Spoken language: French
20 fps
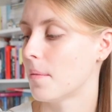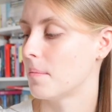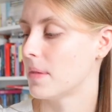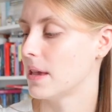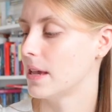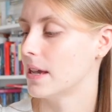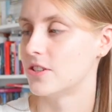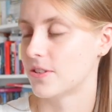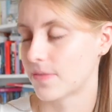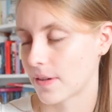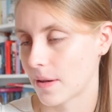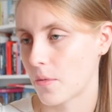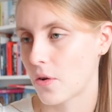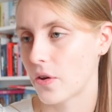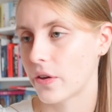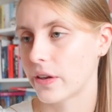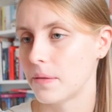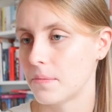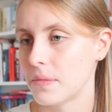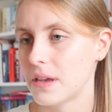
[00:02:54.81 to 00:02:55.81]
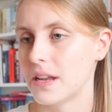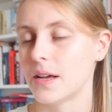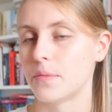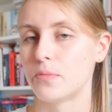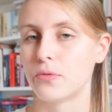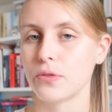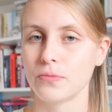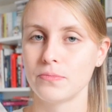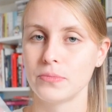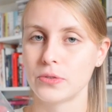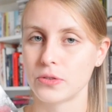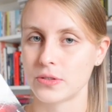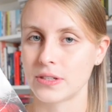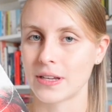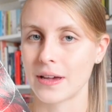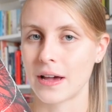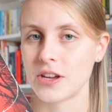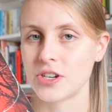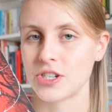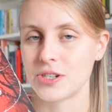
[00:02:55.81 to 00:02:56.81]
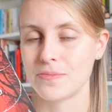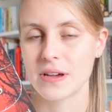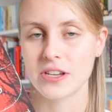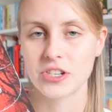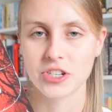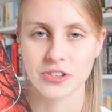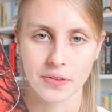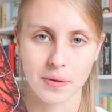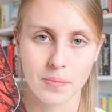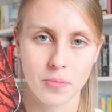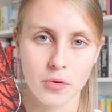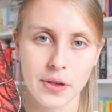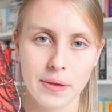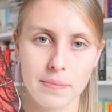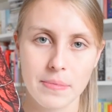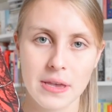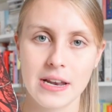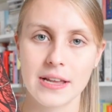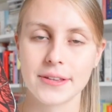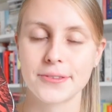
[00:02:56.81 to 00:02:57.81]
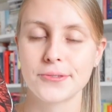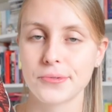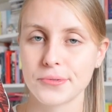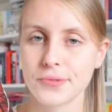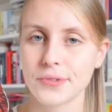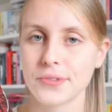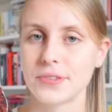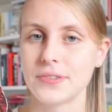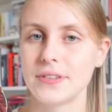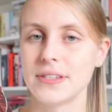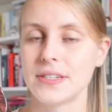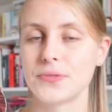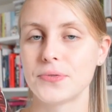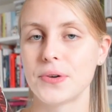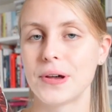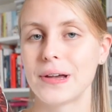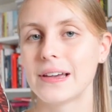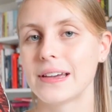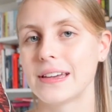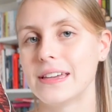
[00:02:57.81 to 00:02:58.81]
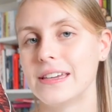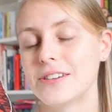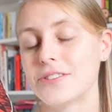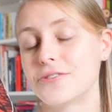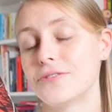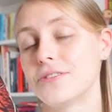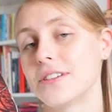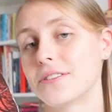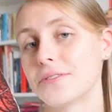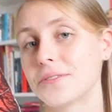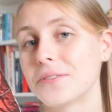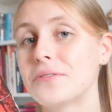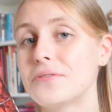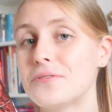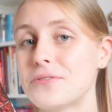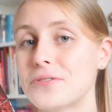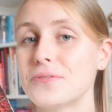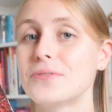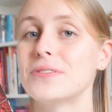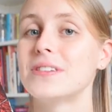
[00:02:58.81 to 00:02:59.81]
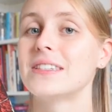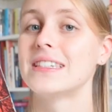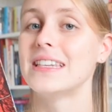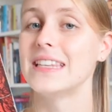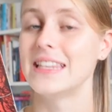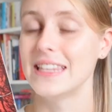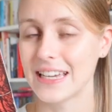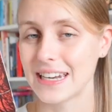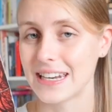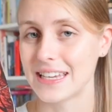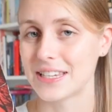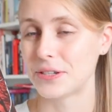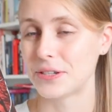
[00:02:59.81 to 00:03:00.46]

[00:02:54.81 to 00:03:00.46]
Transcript: mais j'ai vraiment aimé la plume de Sarah Sarajima, j'ai vraiment aimé la tournure de l'histoire, et je n'attends qu'une chose, c'est lire la